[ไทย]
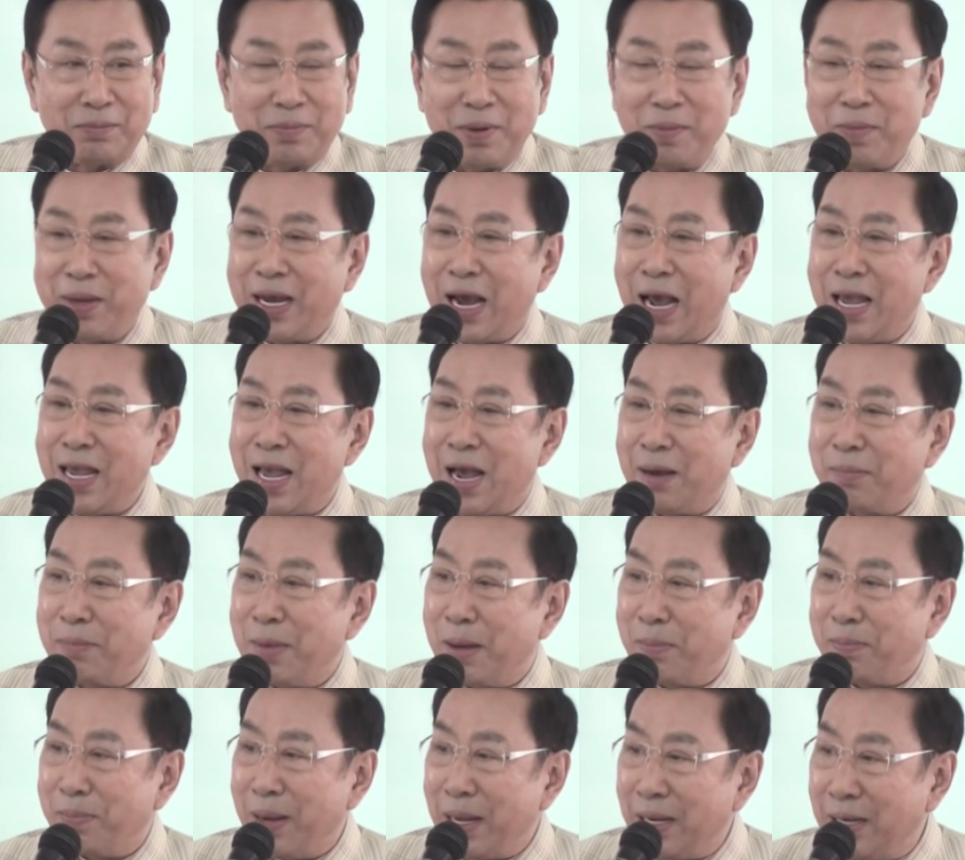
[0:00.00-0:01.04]
ไม่มีใครอยาก
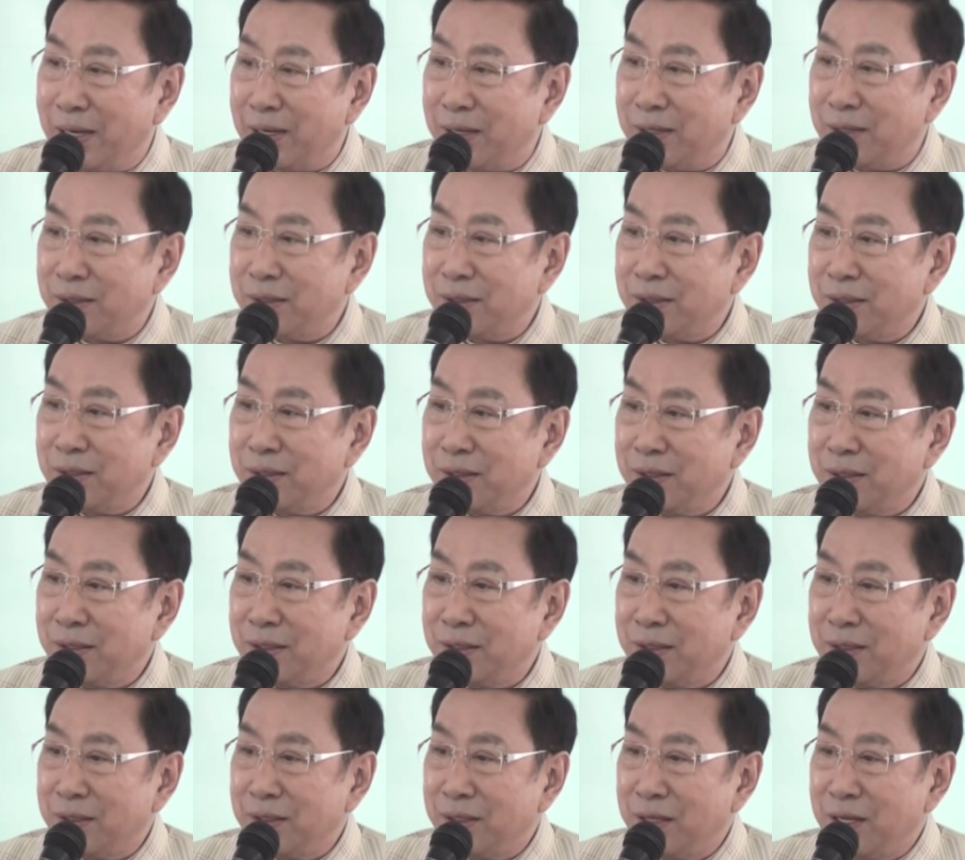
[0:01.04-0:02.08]
มาเป็น
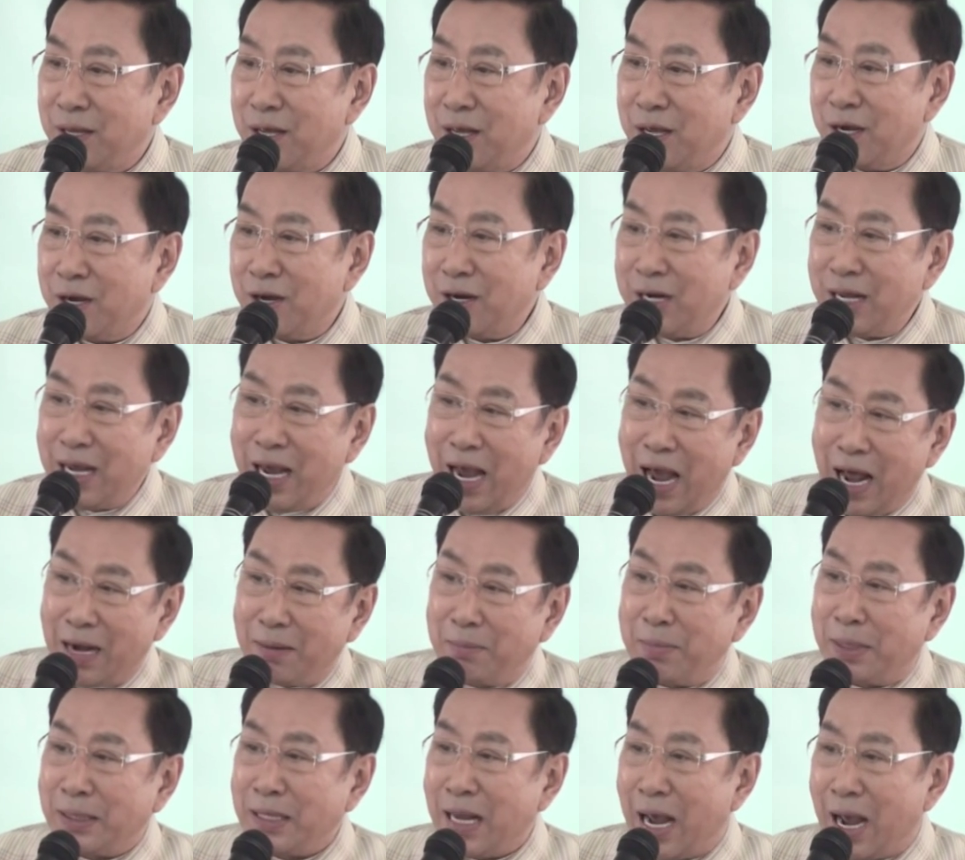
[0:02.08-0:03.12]
ก็เลยหัน
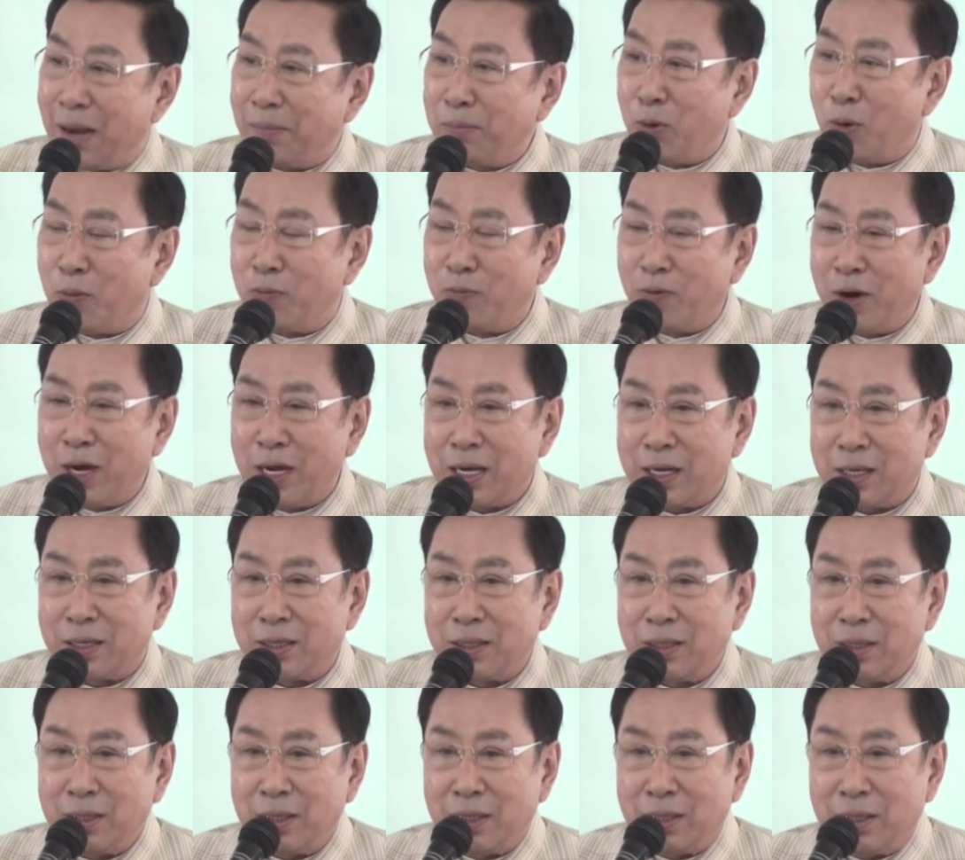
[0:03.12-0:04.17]
มาถามผมว่า
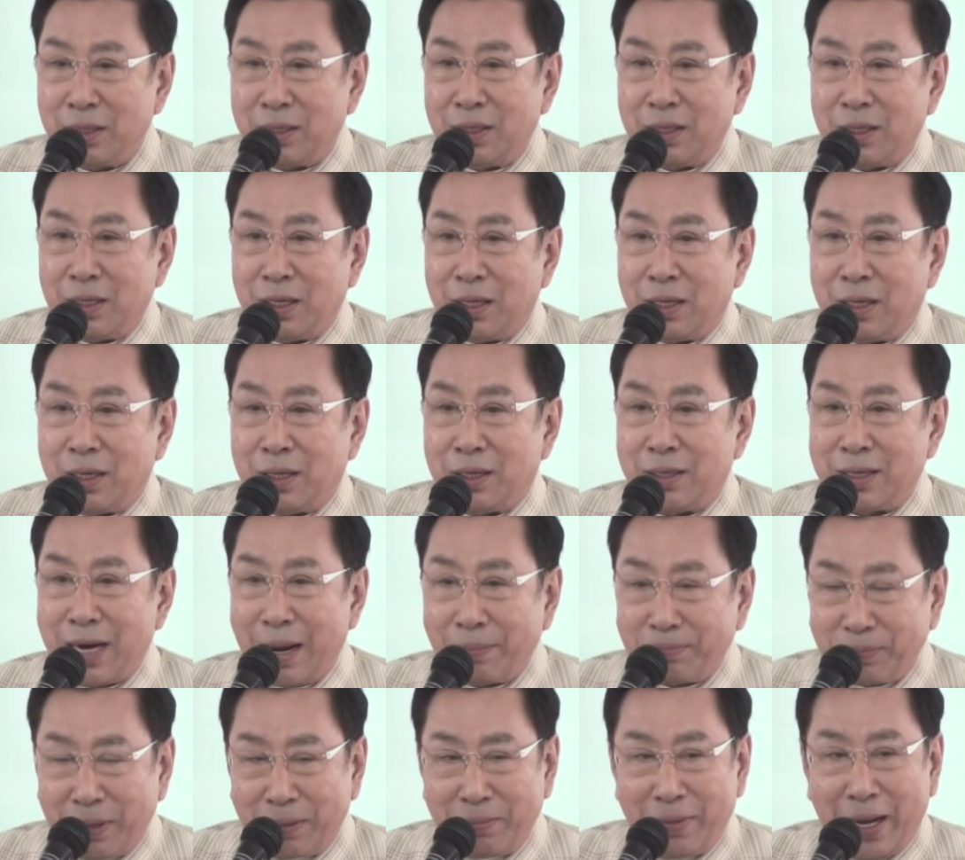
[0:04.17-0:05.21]

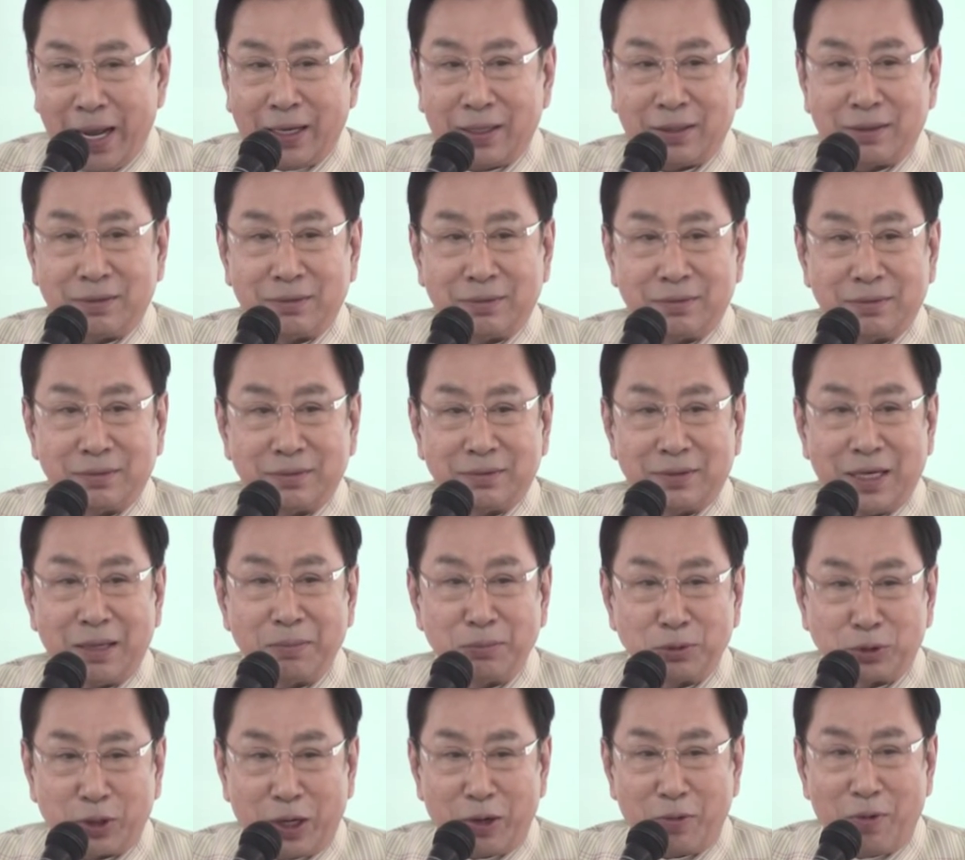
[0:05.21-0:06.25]
รับตำแหน่งรัฐ
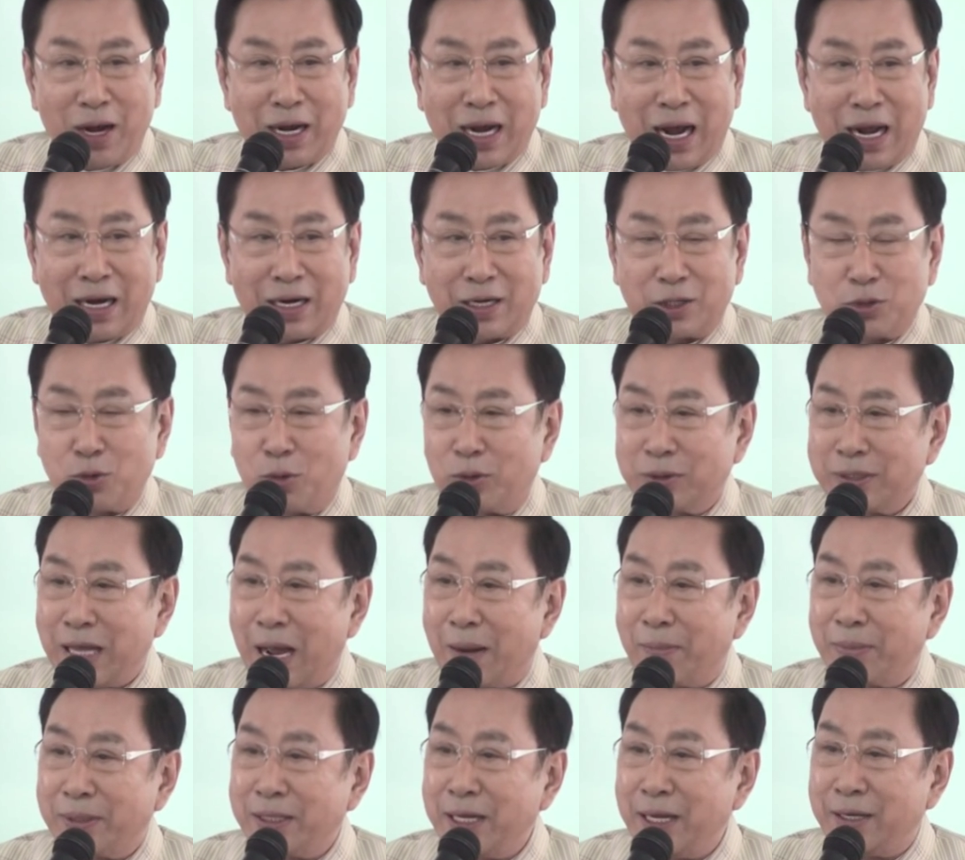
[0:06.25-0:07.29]
มนตรีว่าการกระทรวง
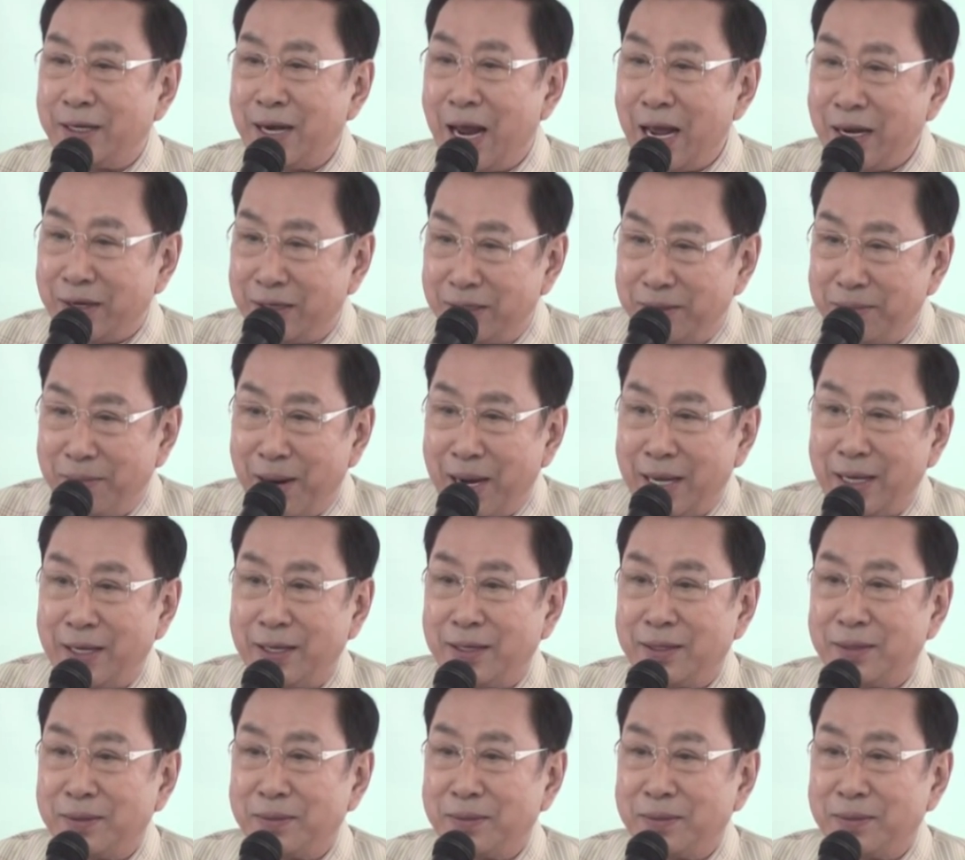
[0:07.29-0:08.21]
ต่างประเทศได้หรือไม่